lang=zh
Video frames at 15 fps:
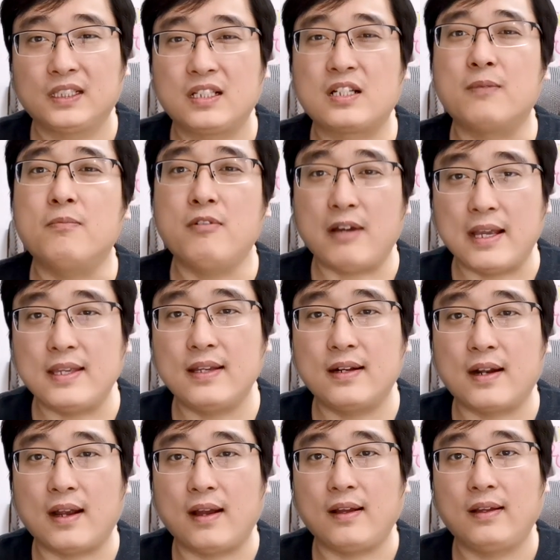什么玩意
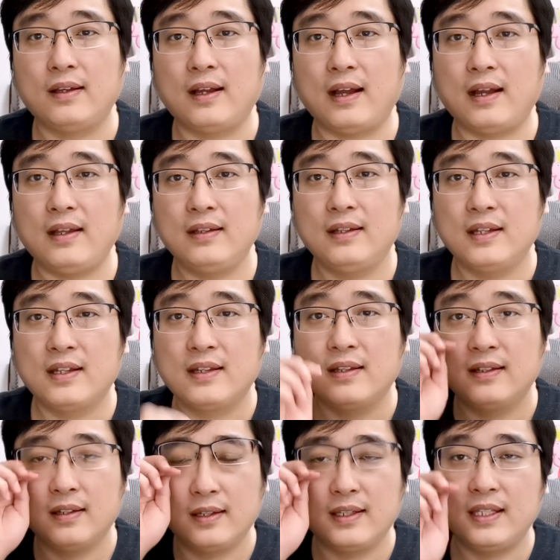儿啊？啊，
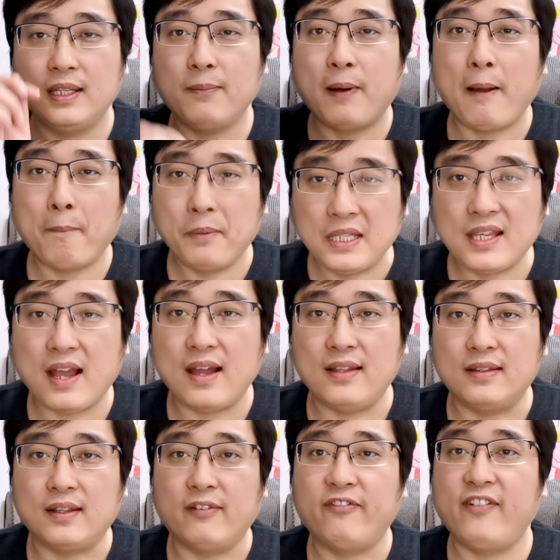一帮
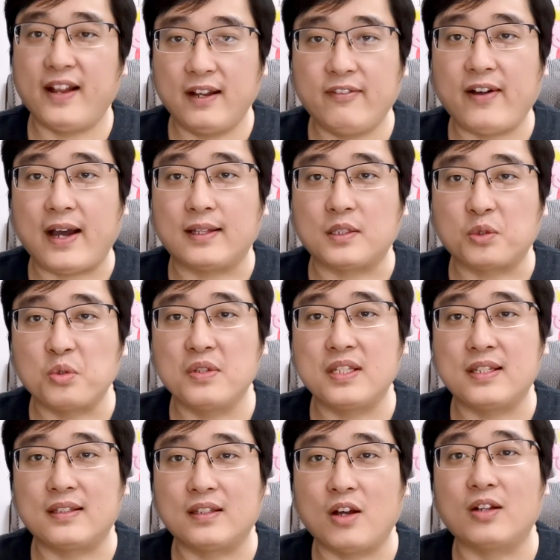骗子，犯了法的东
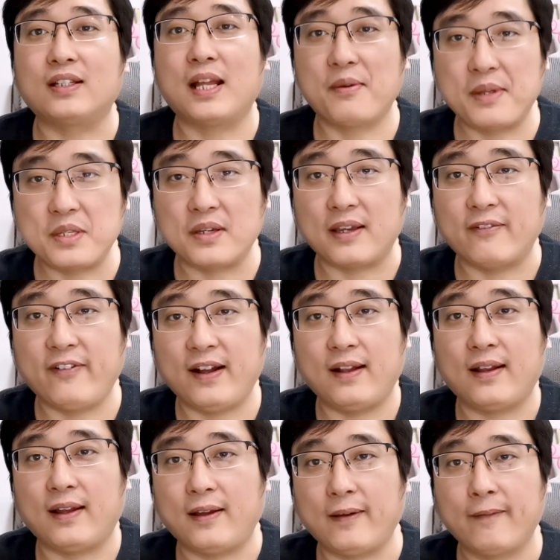西，到了台湾就给
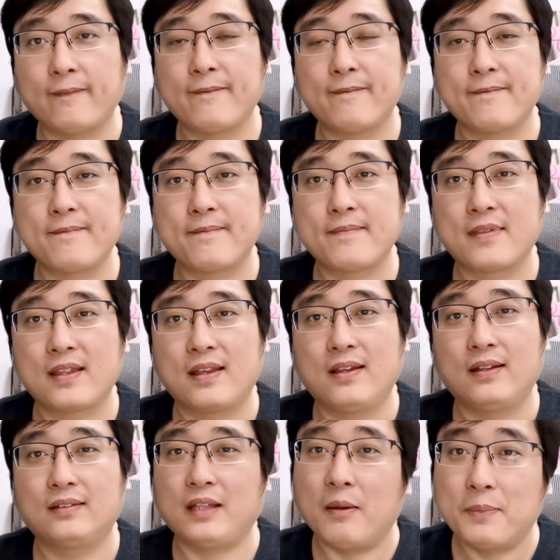放了，
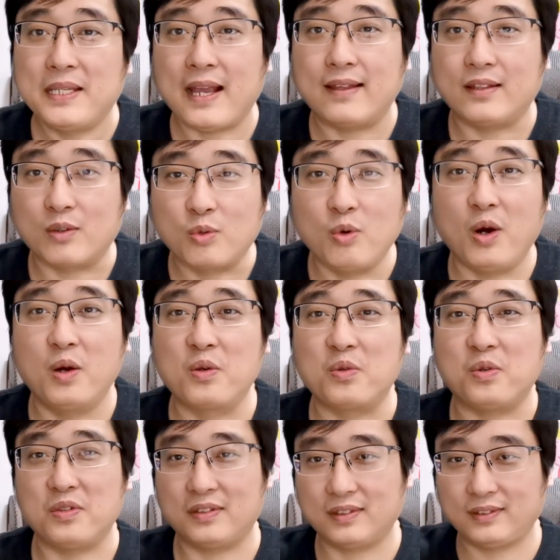当骗子光
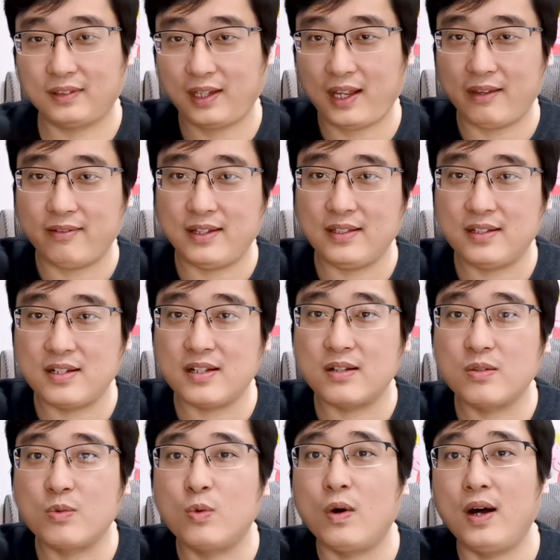荣，台湾
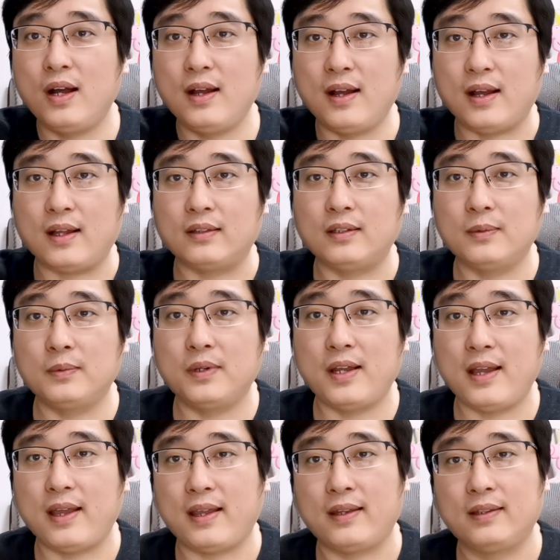之光啊，对不
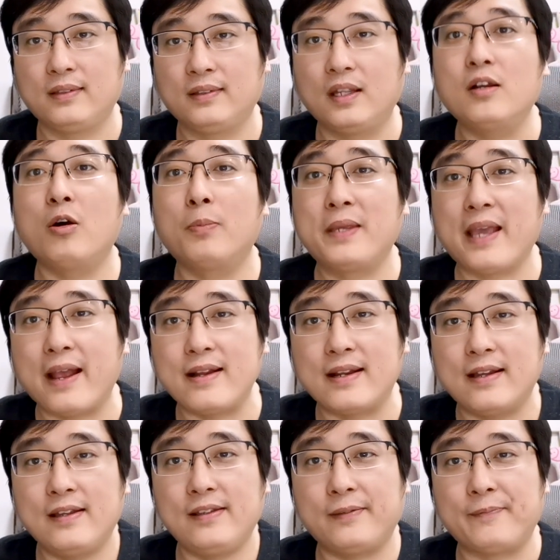对？能够骗
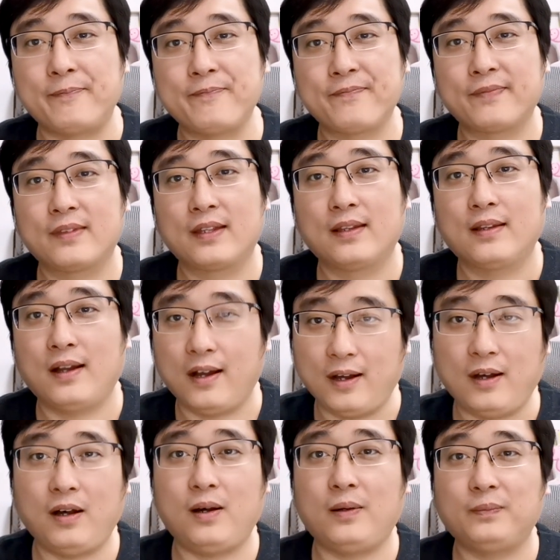人，
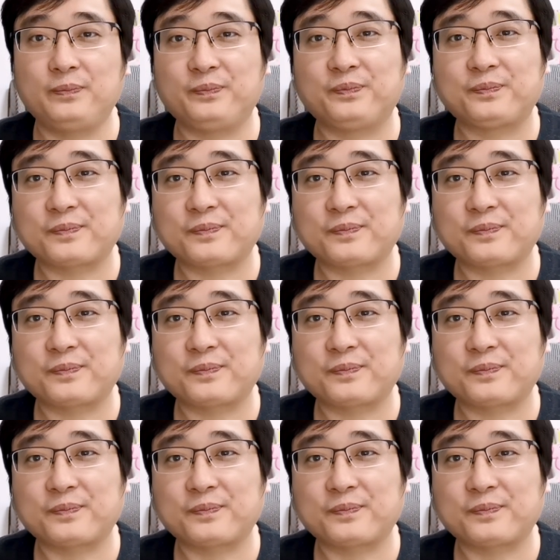好，